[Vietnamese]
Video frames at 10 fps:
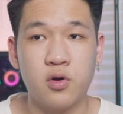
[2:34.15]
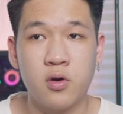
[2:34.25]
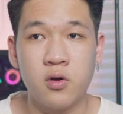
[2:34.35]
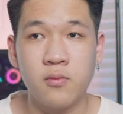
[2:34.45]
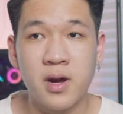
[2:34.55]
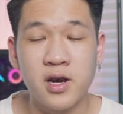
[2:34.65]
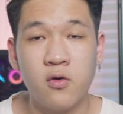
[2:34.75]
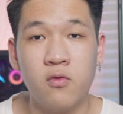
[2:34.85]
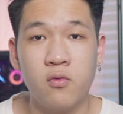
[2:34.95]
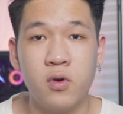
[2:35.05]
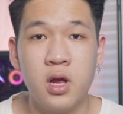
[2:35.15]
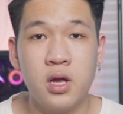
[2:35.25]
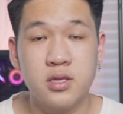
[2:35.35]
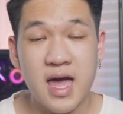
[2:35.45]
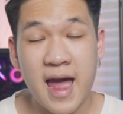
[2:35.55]
nó bắt đầu
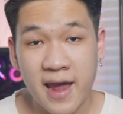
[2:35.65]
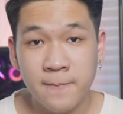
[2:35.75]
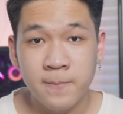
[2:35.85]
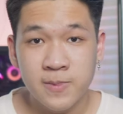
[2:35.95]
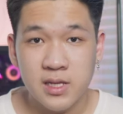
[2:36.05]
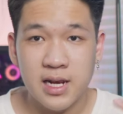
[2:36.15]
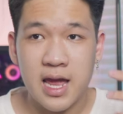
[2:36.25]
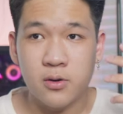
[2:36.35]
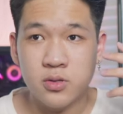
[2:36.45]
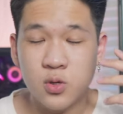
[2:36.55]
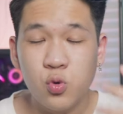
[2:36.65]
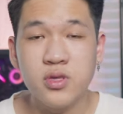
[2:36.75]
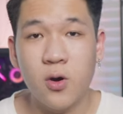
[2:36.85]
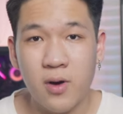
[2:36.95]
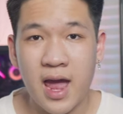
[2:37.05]
ra ấy, thì là nó sẽ
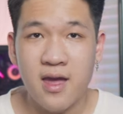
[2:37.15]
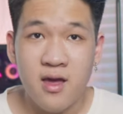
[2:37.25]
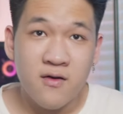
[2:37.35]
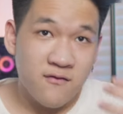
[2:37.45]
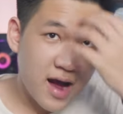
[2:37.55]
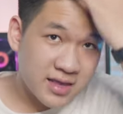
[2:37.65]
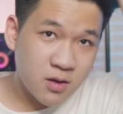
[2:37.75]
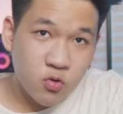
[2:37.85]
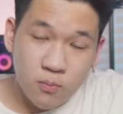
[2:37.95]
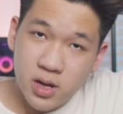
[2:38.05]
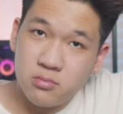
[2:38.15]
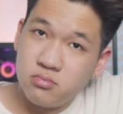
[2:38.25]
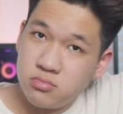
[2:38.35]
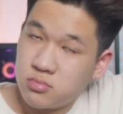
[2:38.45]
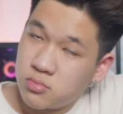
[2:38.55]
hút dầu lại và tóc của
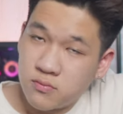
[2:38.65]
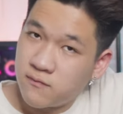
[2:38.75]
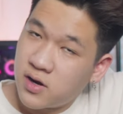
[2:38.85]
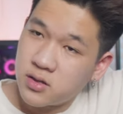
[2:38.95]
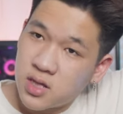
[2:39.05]
mình vẫn